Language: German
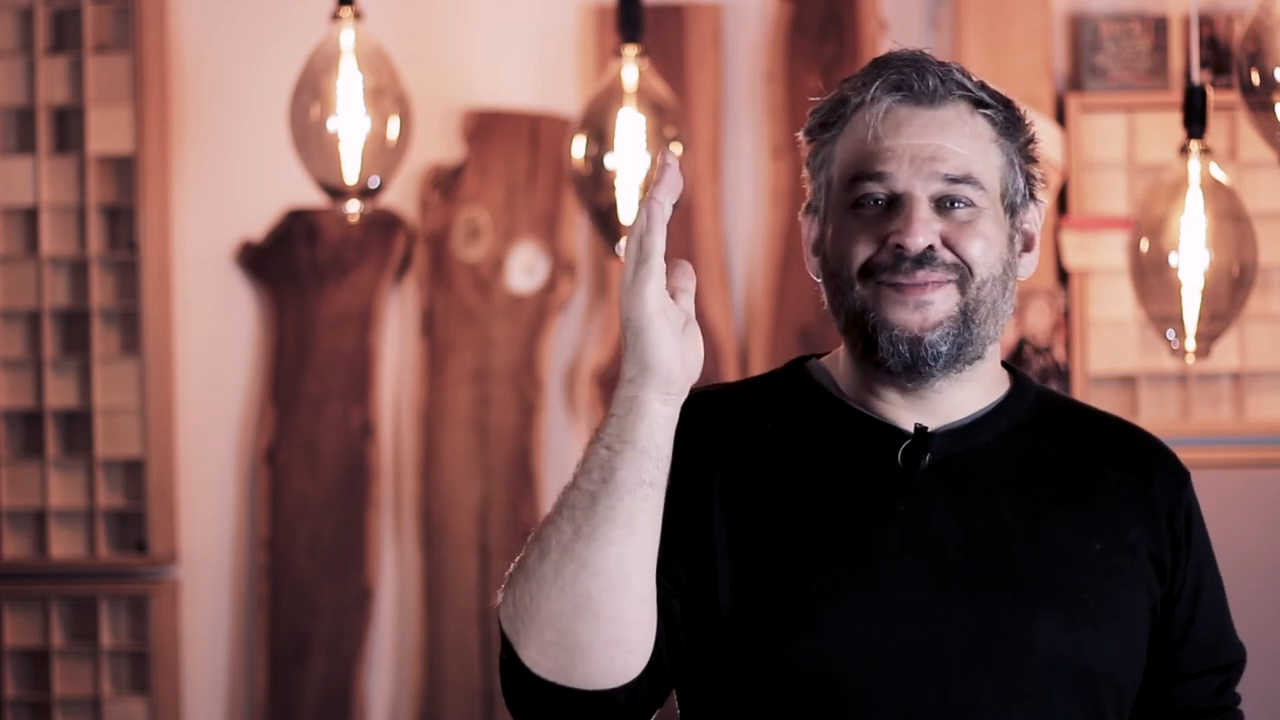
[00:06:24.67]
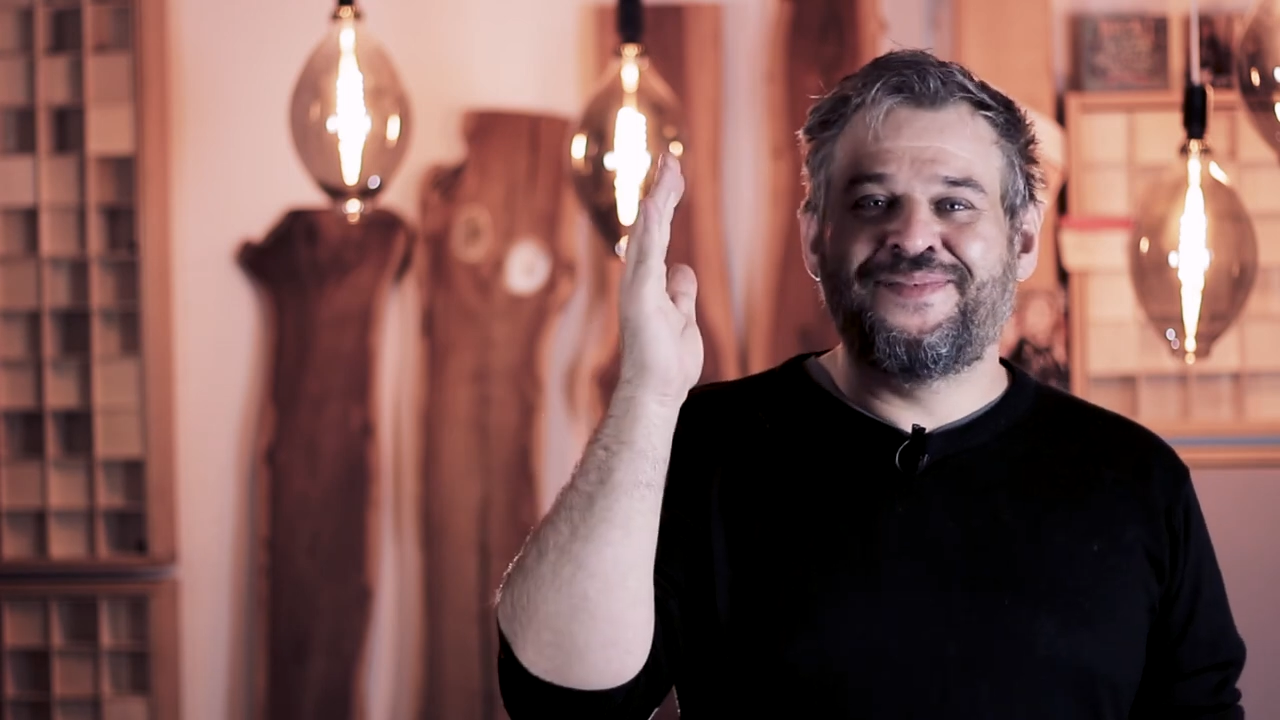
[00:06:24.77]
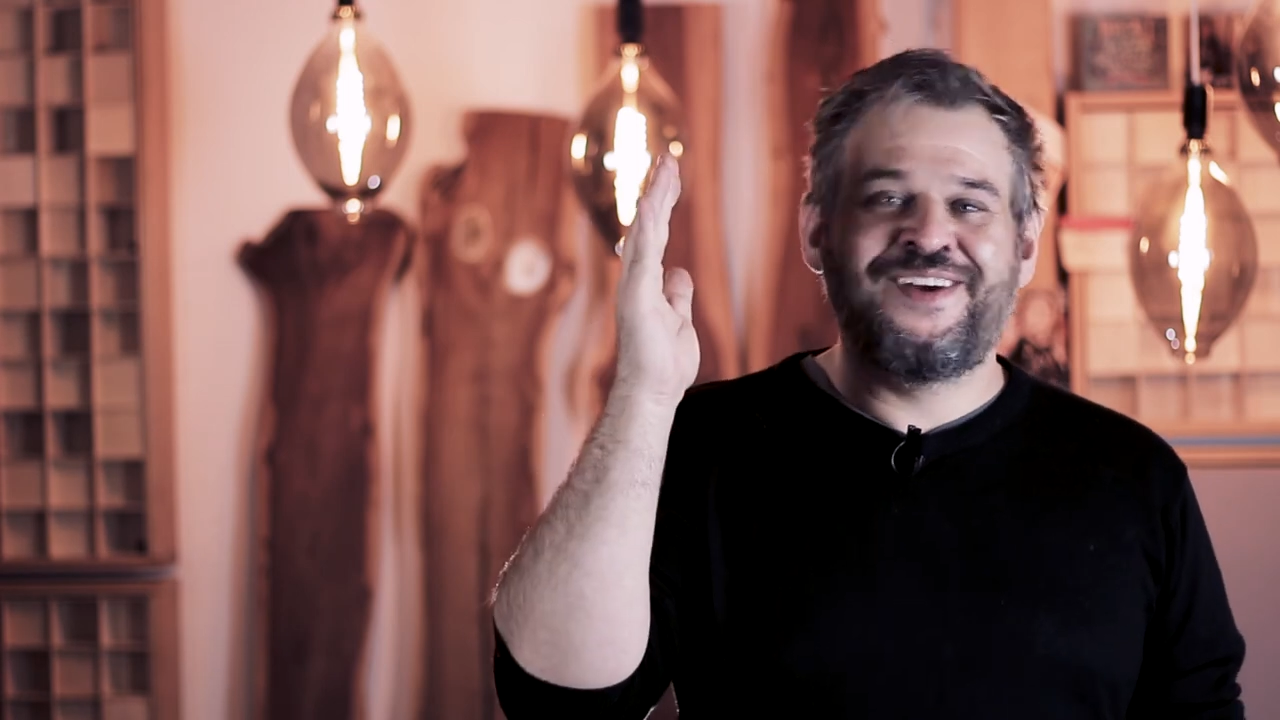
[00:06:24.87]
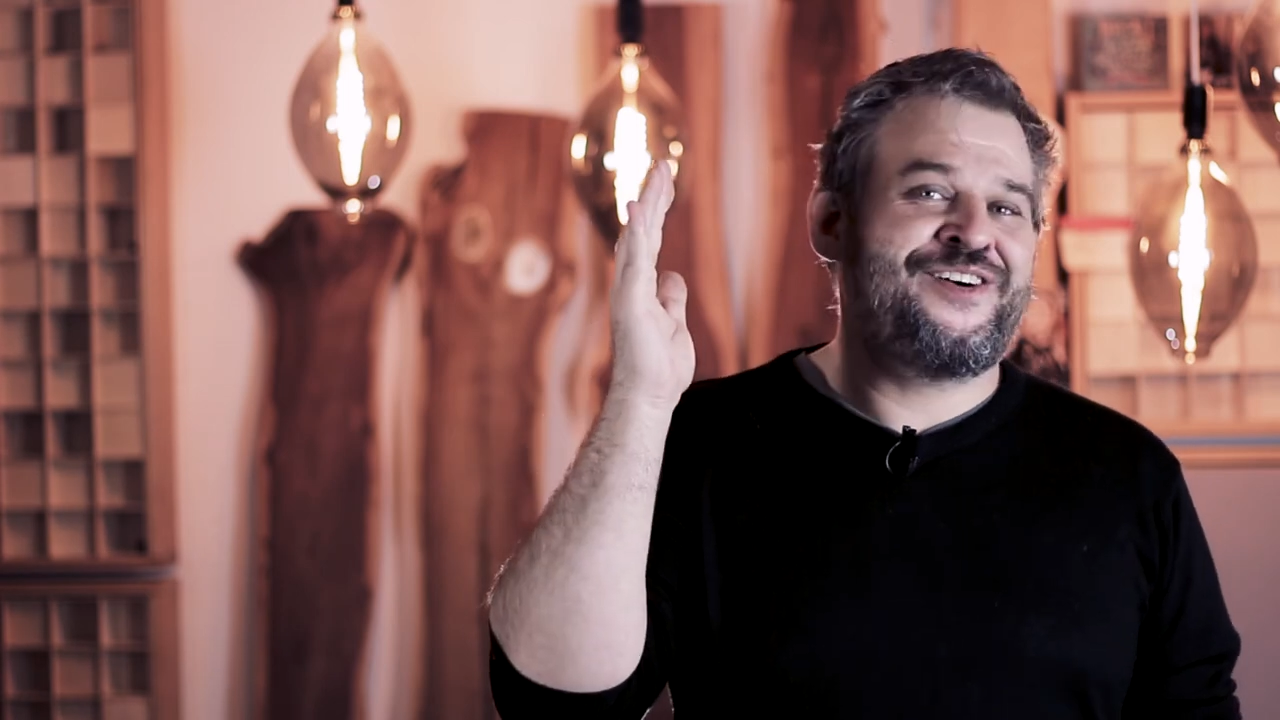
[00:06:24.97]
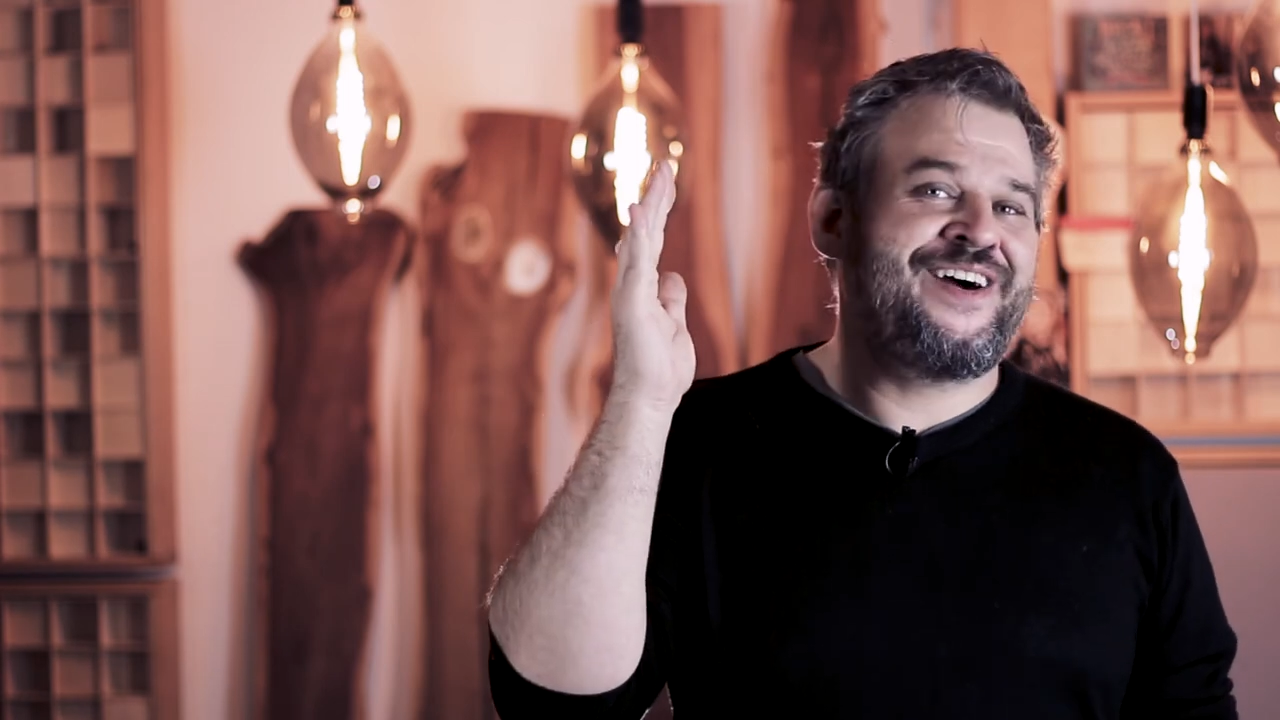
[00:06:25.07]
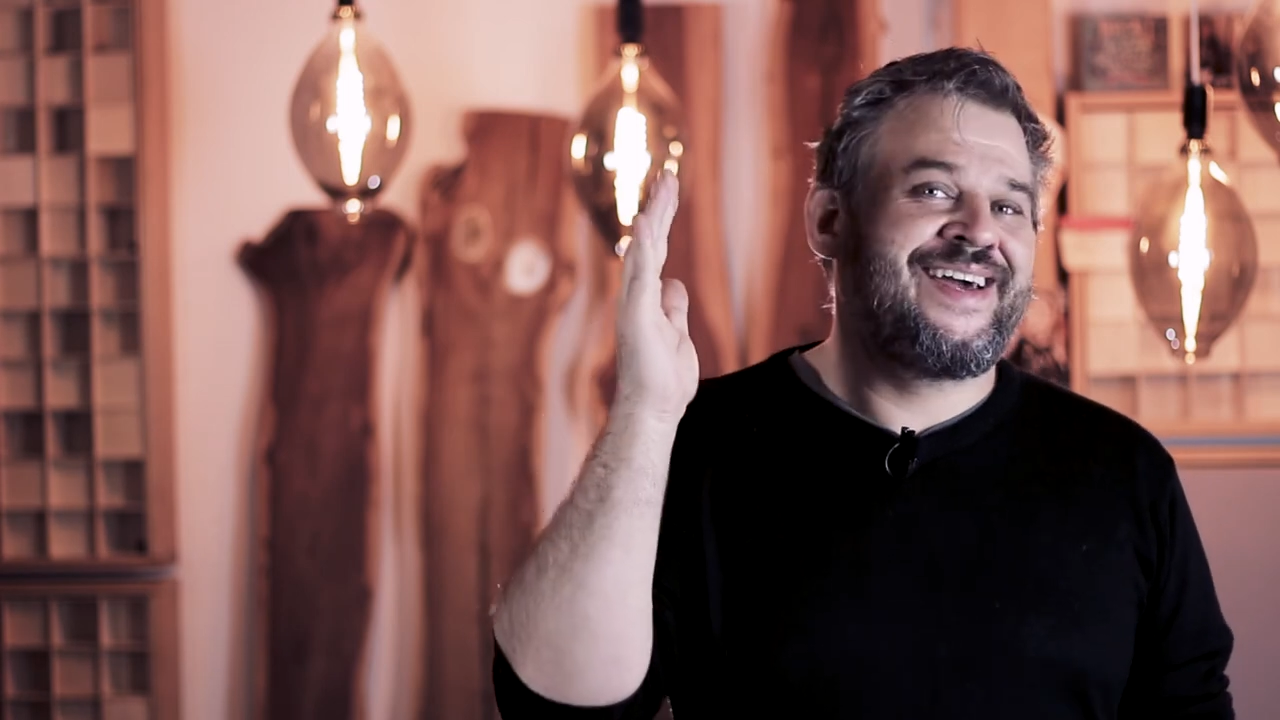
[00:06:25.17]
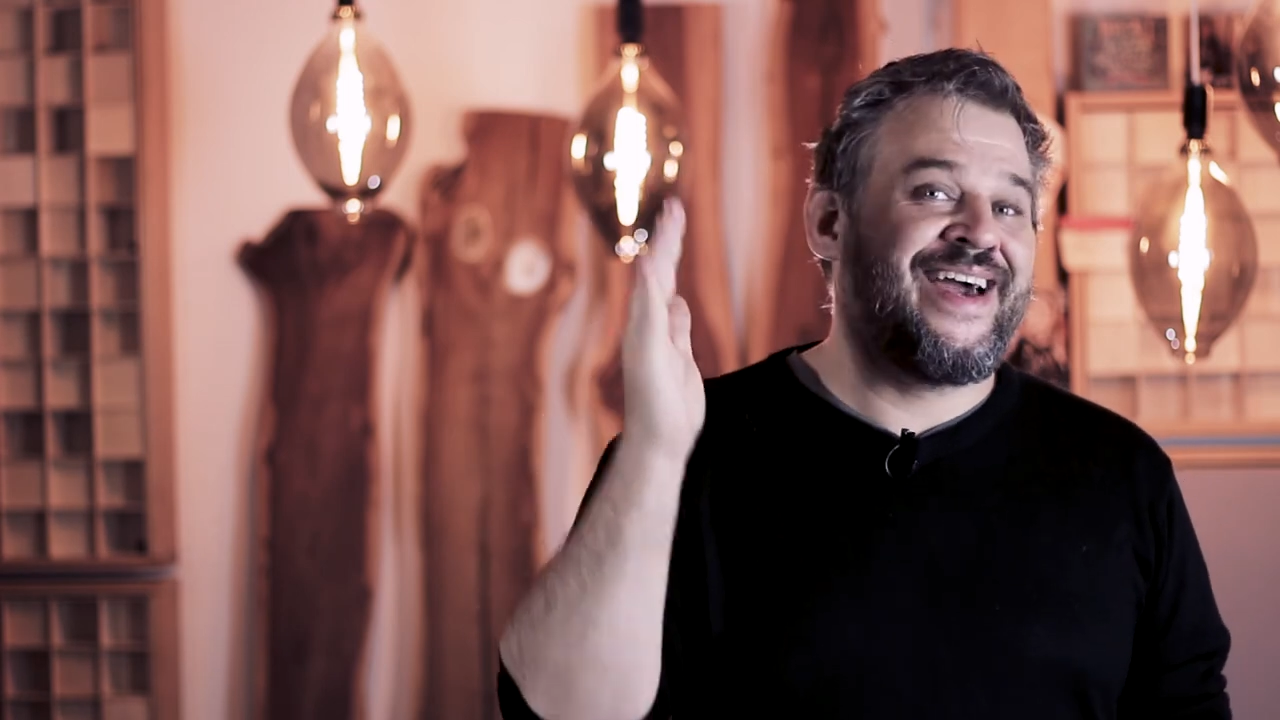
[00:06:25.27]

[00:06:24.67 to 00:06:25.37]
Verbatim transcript: habt ihr euer